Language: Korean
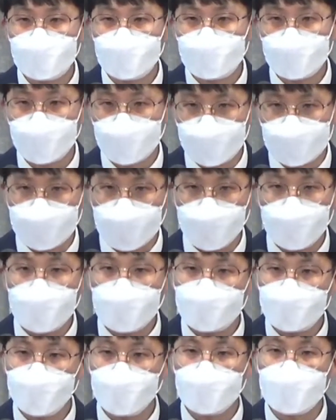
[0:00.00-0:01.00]
어, 상황
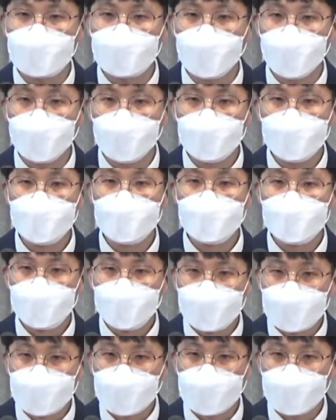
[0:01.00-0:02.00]
속에서
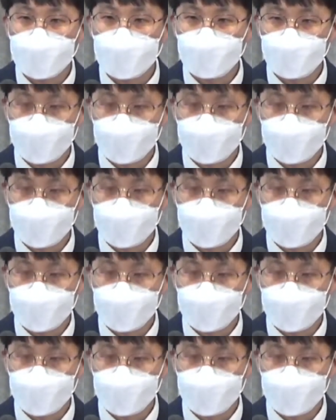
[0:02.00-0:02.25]
우리나라도